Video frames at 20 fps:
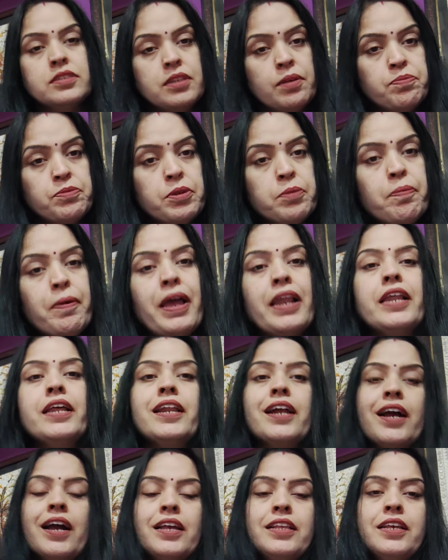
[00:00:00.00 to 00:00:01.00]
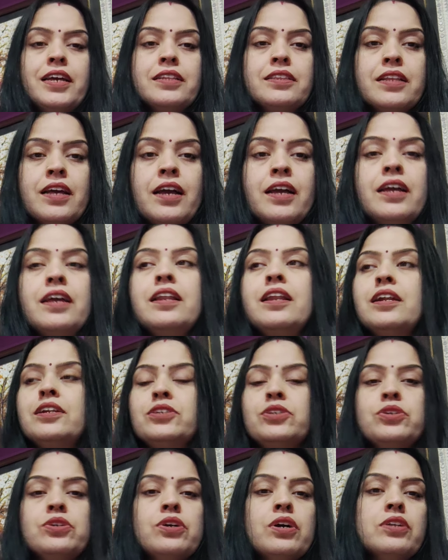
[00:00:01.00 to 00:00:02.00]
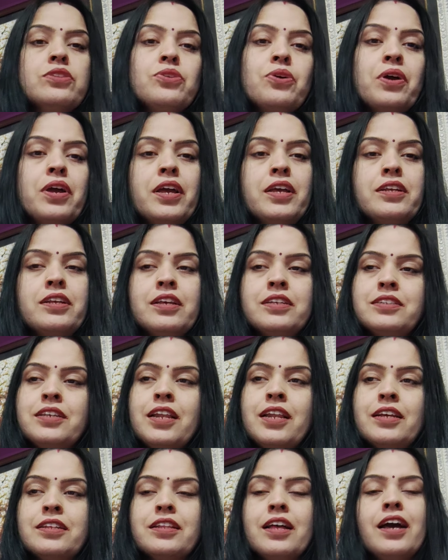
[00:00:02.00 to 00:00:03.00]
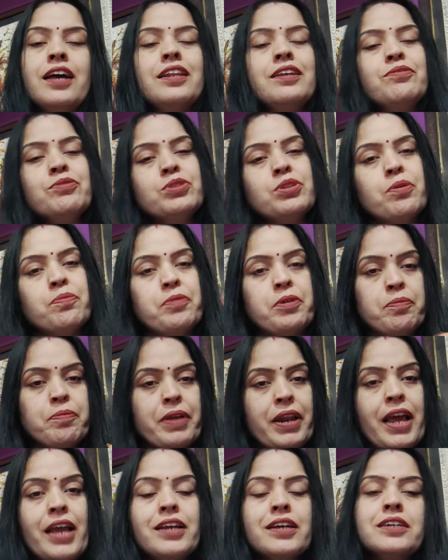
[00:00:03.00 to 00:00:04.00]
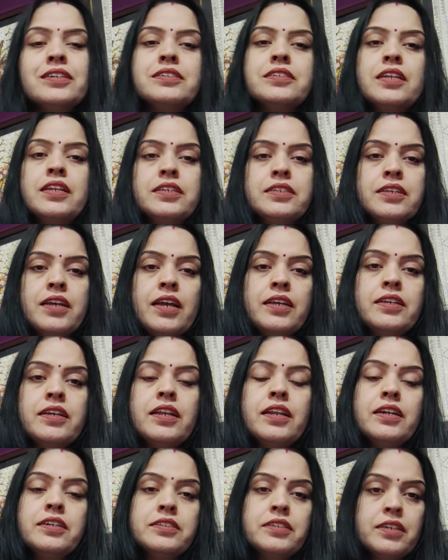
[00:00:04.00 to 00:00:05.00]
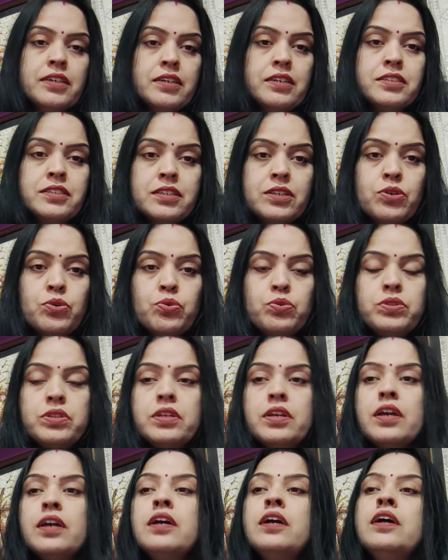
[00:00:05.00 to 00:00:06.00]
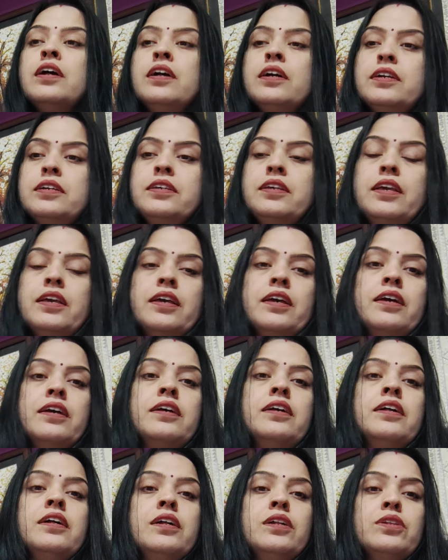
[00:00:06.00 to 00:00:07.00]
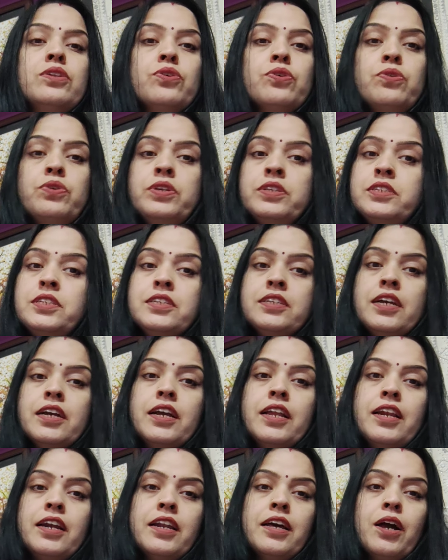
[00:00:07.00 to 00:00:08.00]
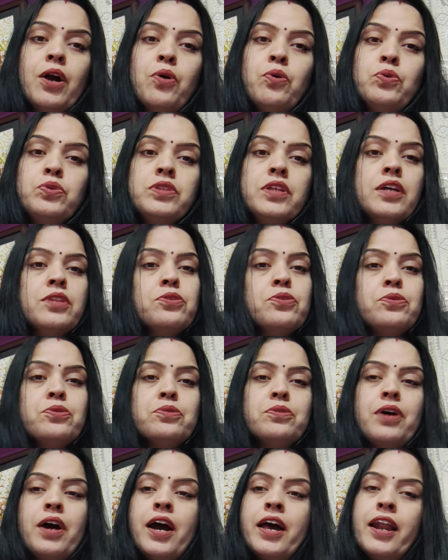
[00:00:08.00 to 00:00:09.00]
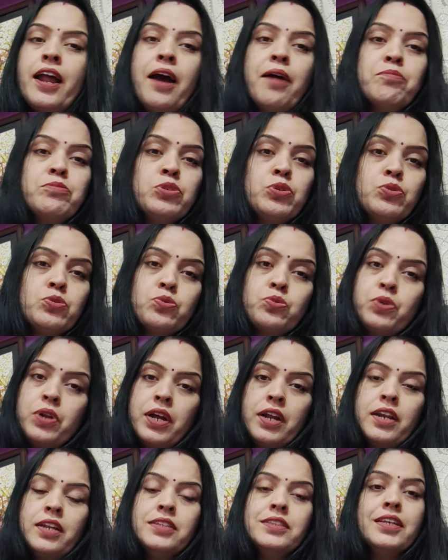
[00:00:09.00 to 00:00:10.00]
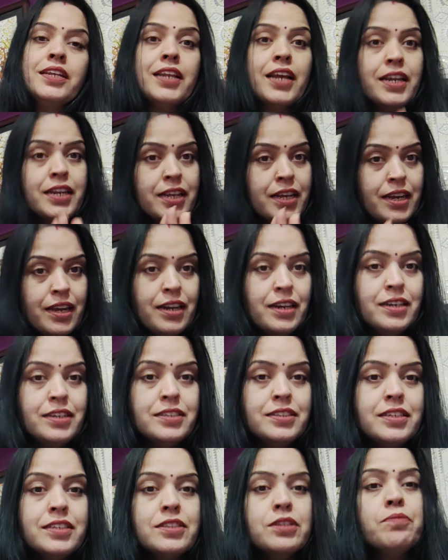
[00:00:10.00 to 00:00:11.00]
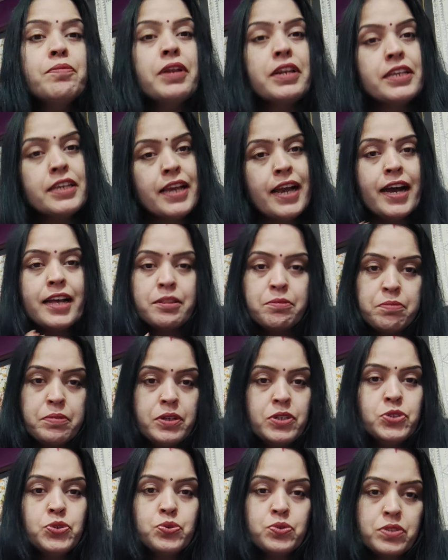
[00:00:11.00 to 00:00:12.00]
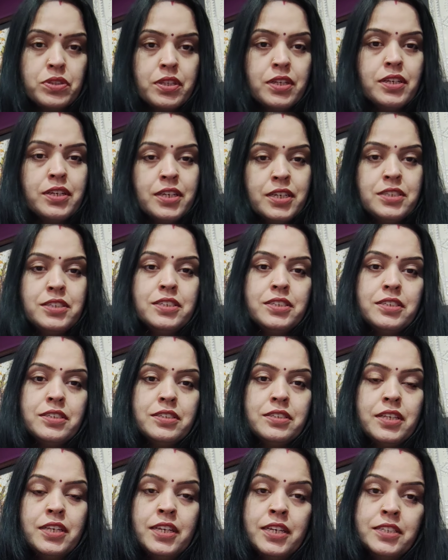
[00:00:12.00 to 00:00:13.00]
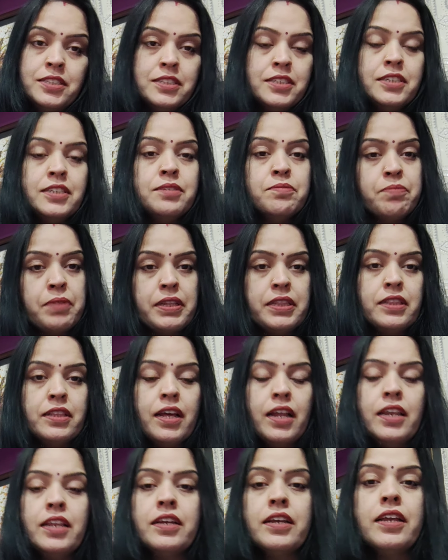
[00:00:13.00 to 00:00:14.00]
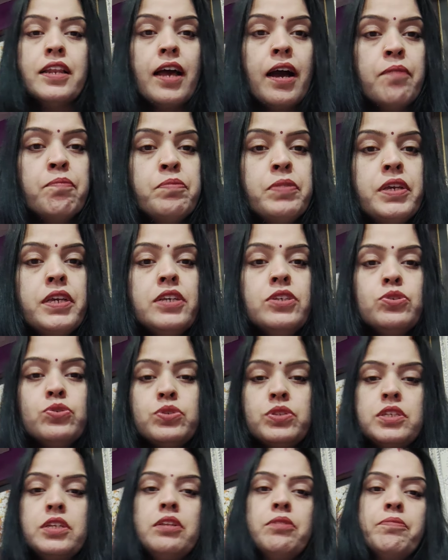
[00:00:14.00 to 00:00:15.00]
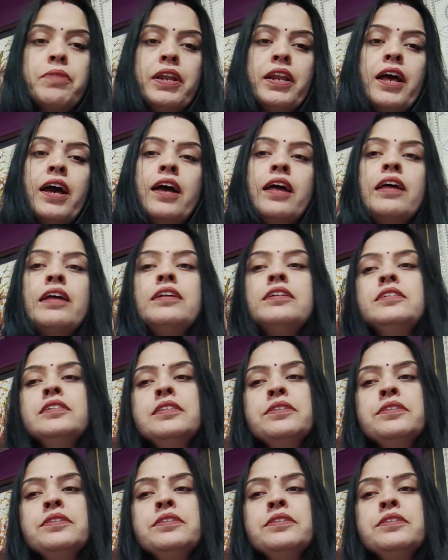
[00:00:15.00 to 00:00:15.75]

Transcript: सबसे पहले रखा जाता है लड़कियां तो है ऐसा लगता है अरे वो तो अपने पराए घर चली जाएंगी लड़कियां किसकी होती हैं ये है तो इसी जगह लड़का होता तो आराम से उसको रख लेते ना निकलने देते बल्कि हाथ पैर जोड़ते ये चीज़ ये सीन बनता लेकिन अभी जो सीन बना है